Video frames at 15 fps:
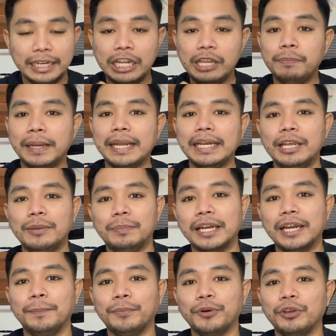
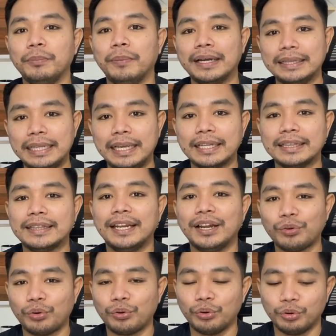Libreng-libre lang po yung mga ticket
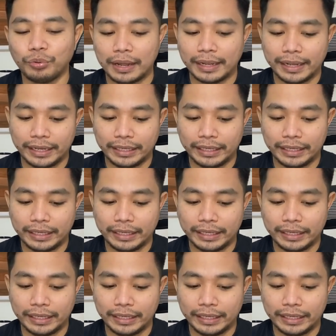na nakukuha